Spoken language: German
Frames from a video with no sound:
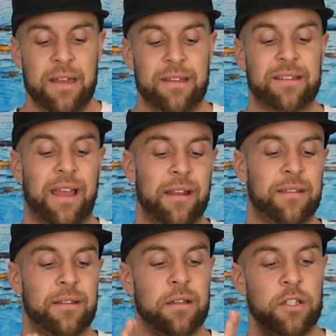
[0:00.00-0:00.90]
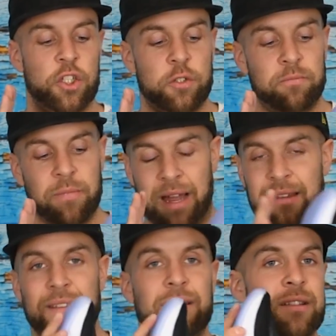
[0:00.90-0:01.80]
Das ganze,
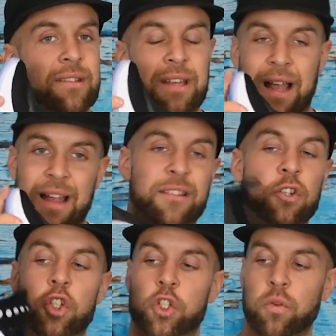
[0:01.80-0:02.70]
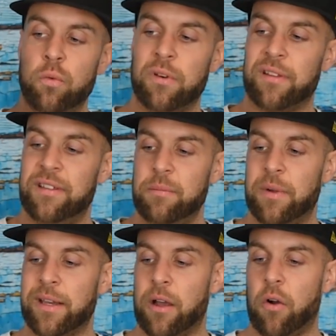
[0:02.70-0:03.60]
ganze, der ganze Schuh, das sieht
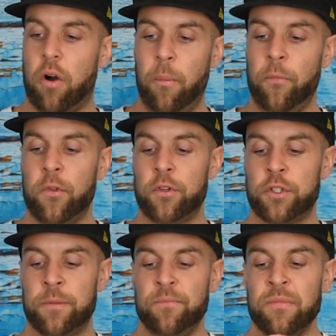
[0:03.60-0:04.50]
man ja auch optisch,